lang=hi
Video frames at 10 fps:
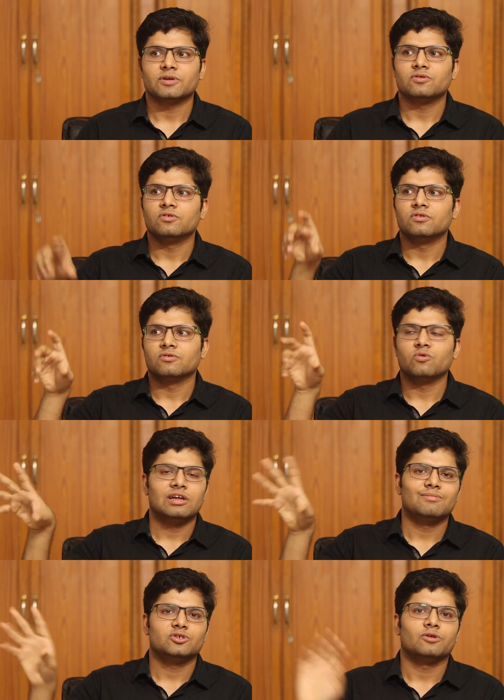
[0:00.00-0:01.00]
अपन को
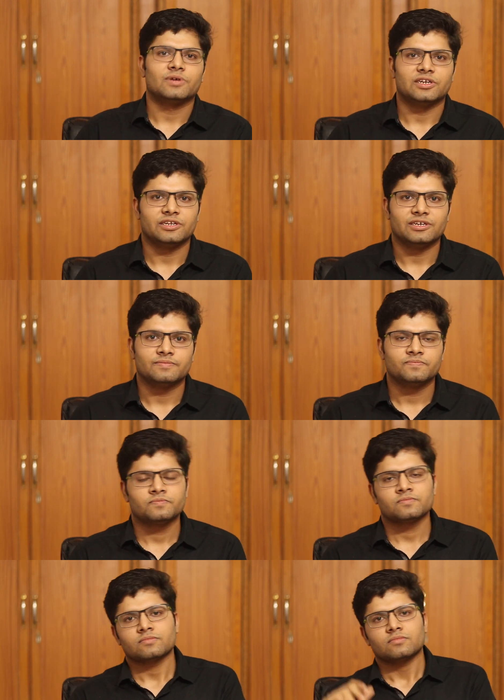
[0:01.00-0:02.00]
गूगल में जॉब करनी है
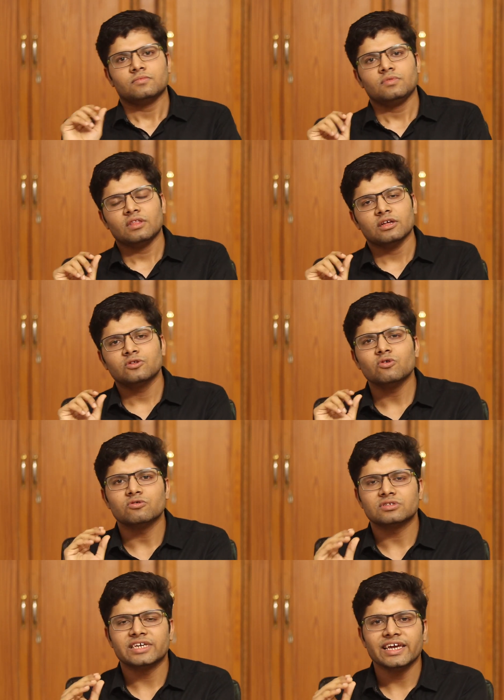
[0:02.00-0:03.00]
तो
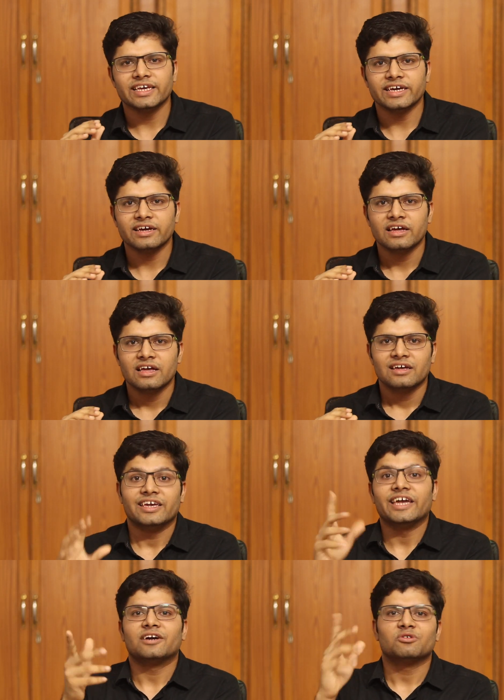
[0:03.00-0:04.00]
उसके लिए
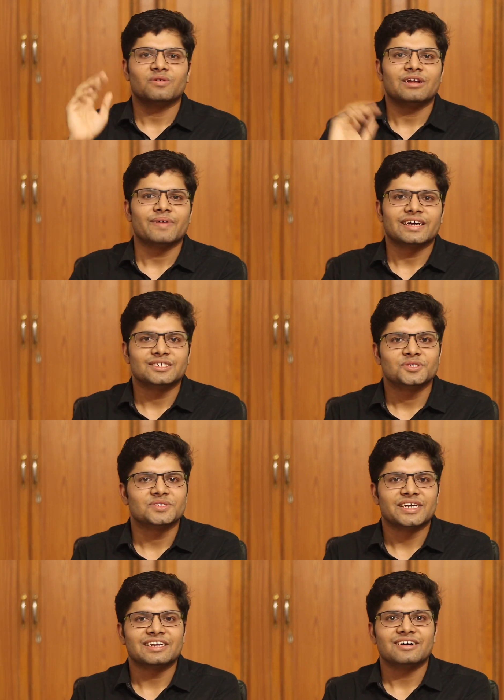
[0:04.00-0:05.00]
एक करोड़ वाला पैकेज जो
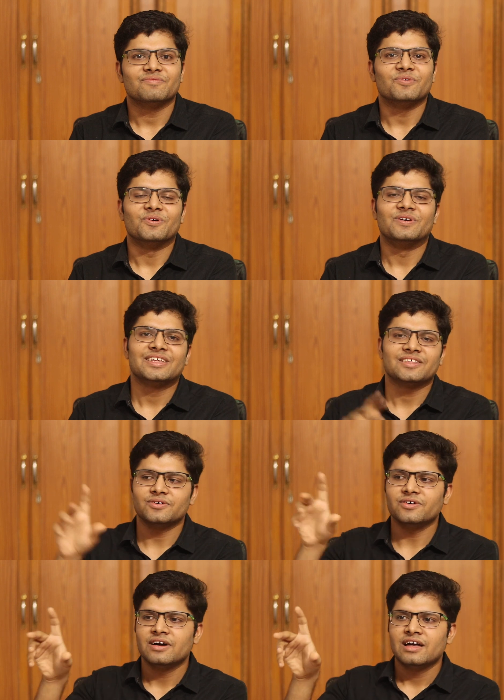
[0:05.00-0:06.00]
होता है ना वो
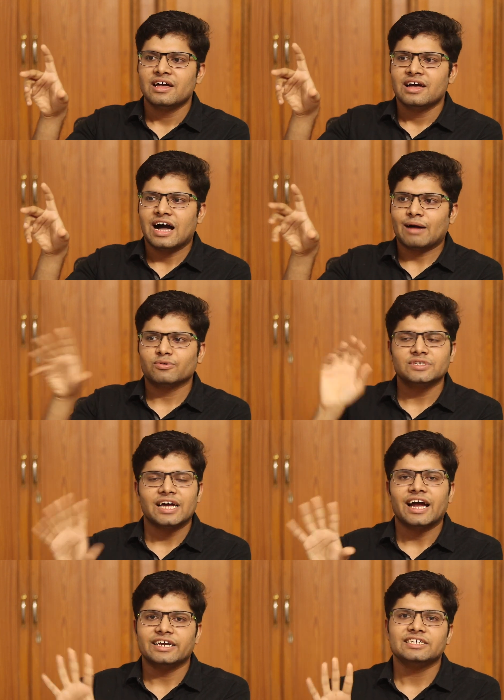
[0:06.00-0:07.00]
तो आपको
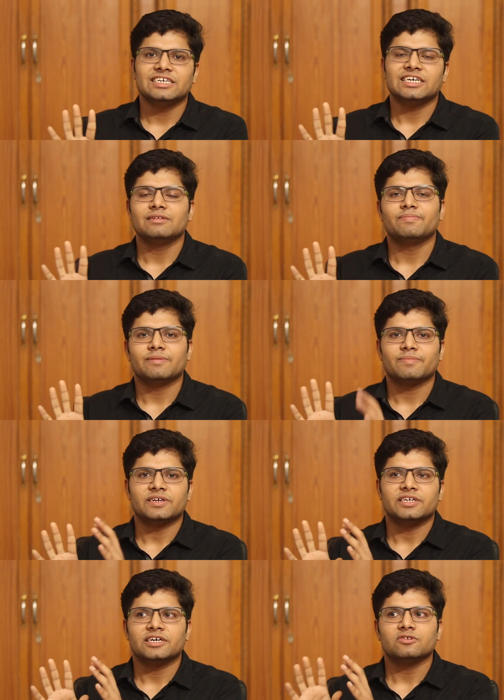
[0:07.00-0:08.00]
जैसे आई जी के लिए प्रेप
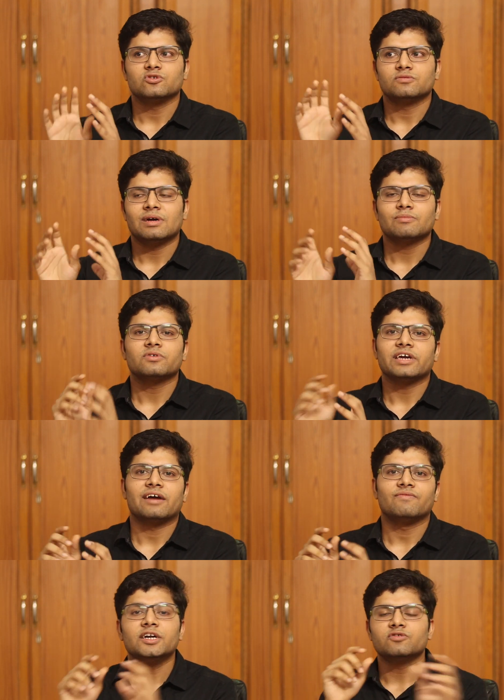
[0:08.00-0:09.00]
करनी है तो उसमें आपको
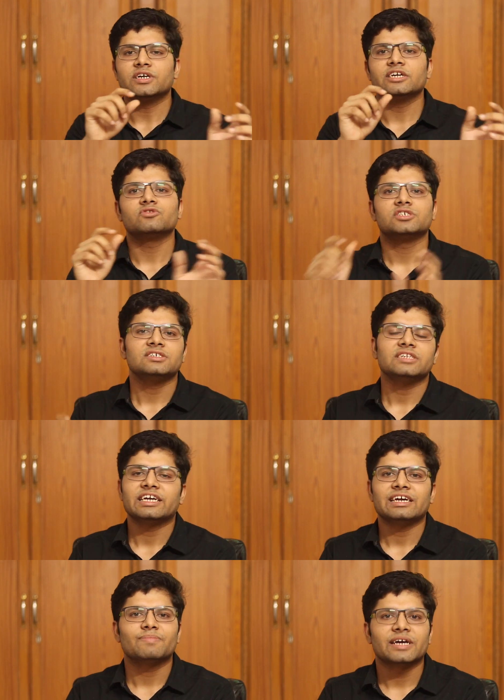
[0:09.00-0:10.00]
क्या है वन ट्वेंटी क्वेश्चन
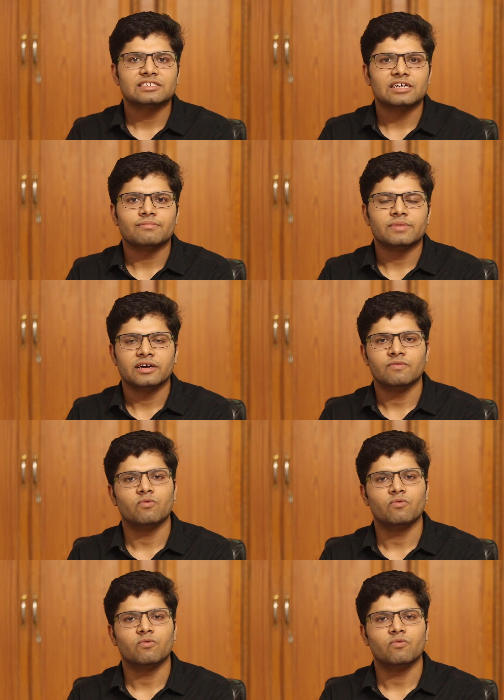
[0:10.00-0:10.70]
आएंगे आपके एग्जाम में